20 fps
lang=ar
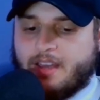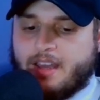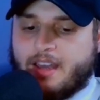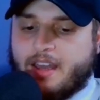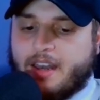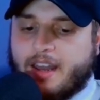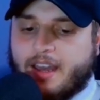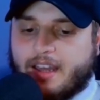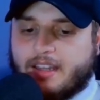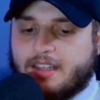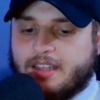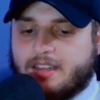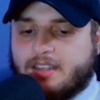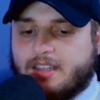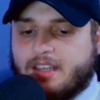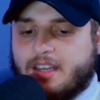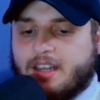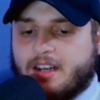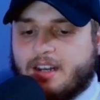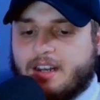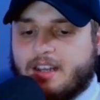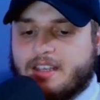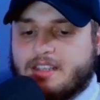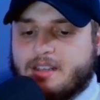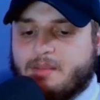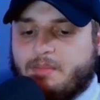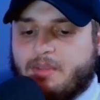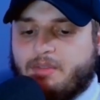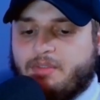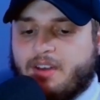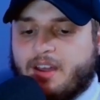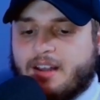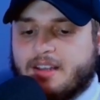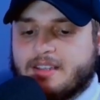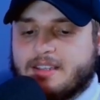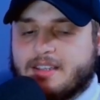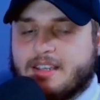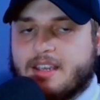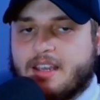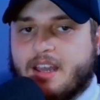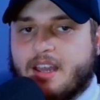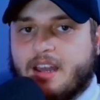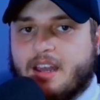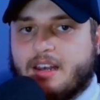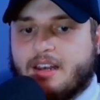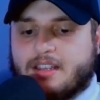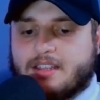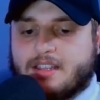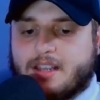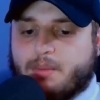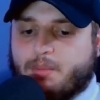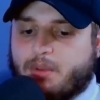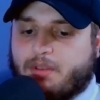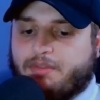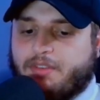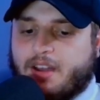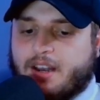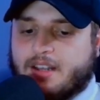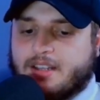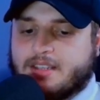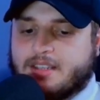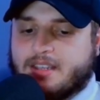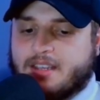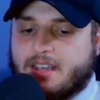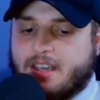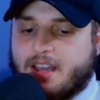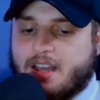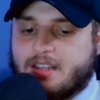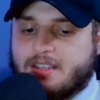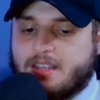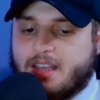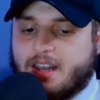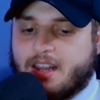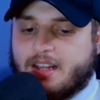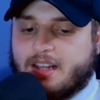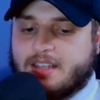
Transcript: هنا غادي دير الاسم بالفرنسيه النسب بالفرنسيه تاريخ